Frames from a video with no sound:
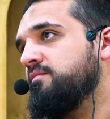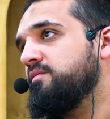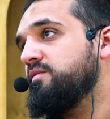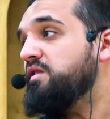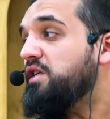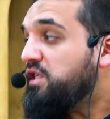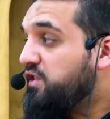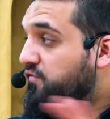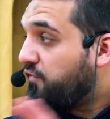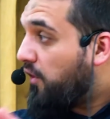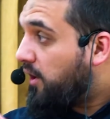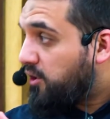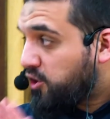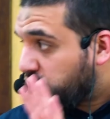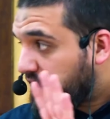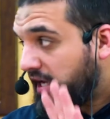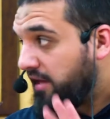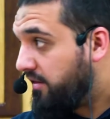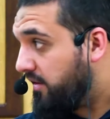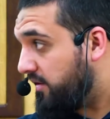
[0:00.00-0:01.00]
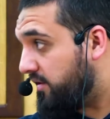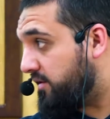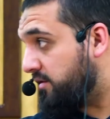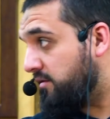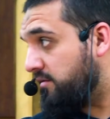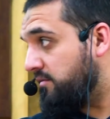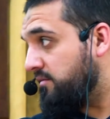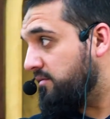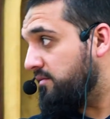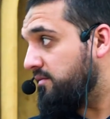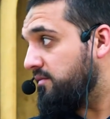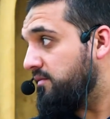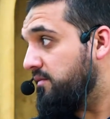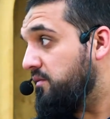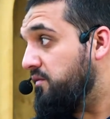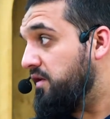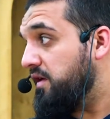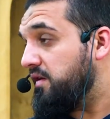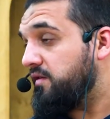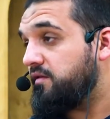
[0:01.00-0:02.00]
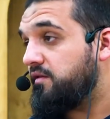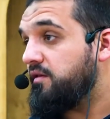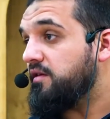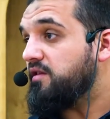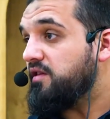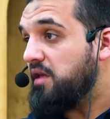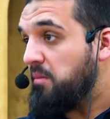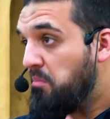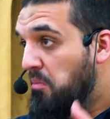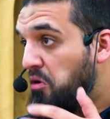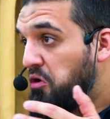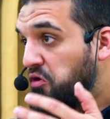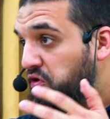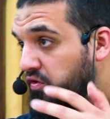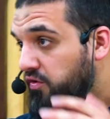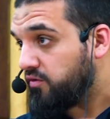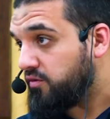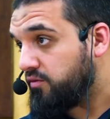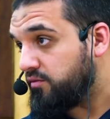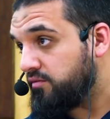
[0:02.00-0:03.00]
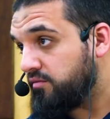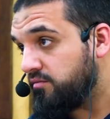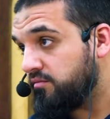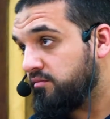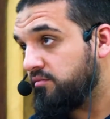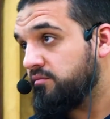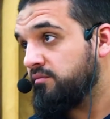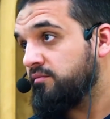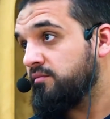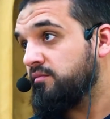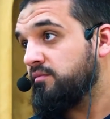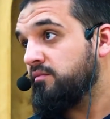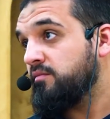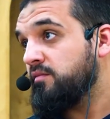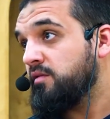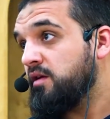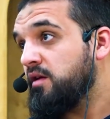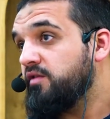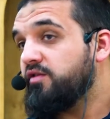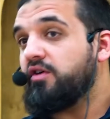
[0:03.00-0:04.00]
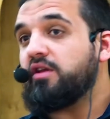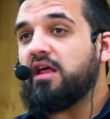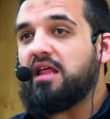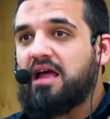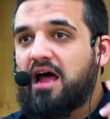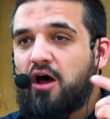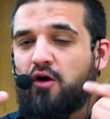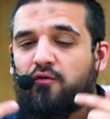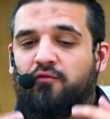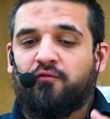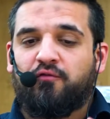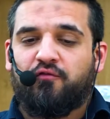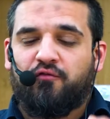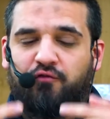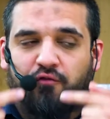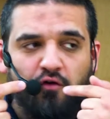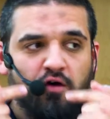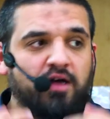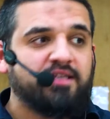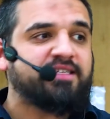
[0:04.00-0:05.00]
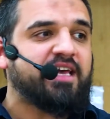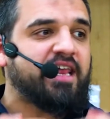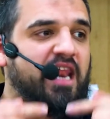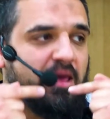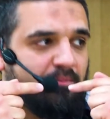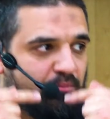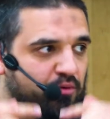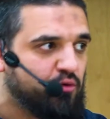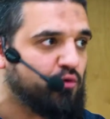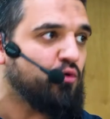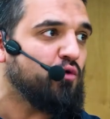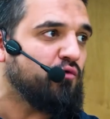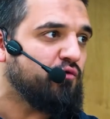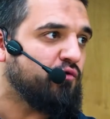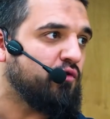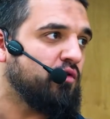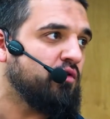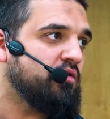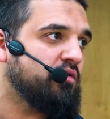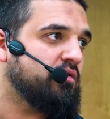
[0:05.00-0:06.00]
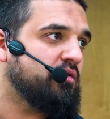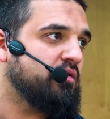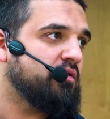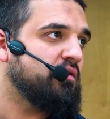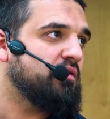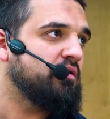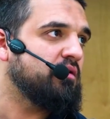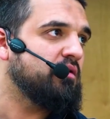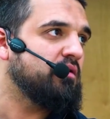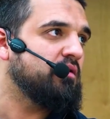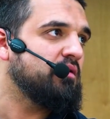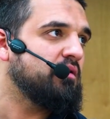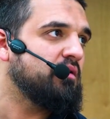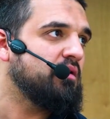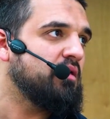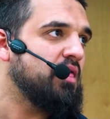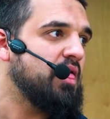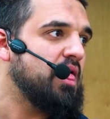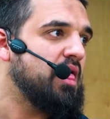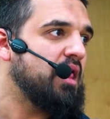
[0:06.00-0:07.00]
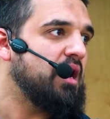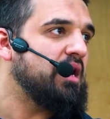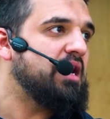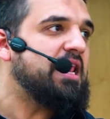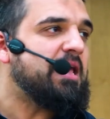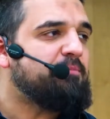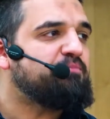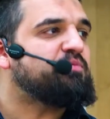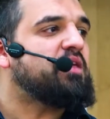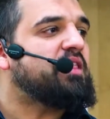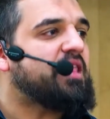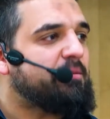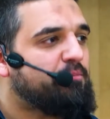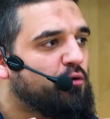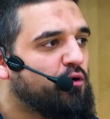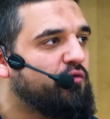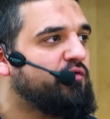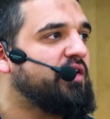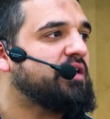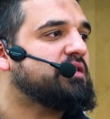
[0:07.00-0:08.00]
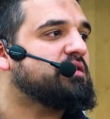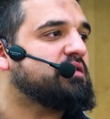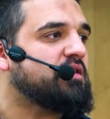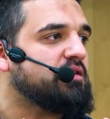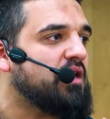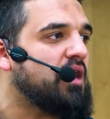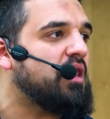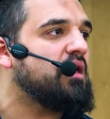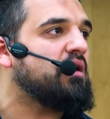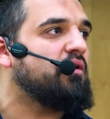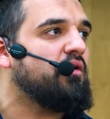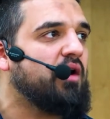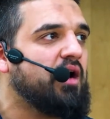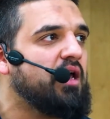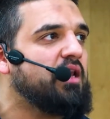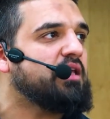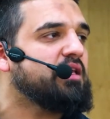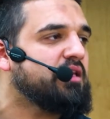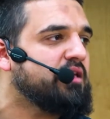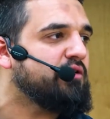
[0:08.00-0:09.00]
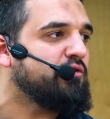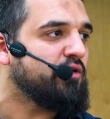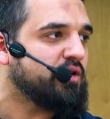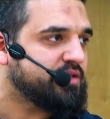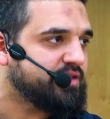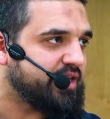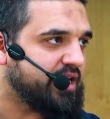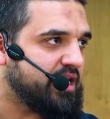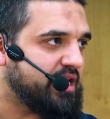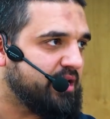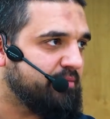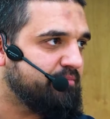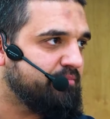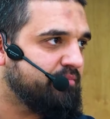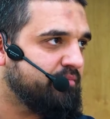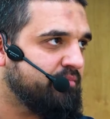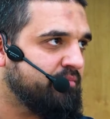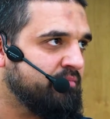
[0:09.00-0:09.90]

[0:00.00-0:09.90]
Nicht vollständig, wie es die Mönche tun, sondern auch vor seiner Berufung lebte der Prophet sallallahu alaihi wasallam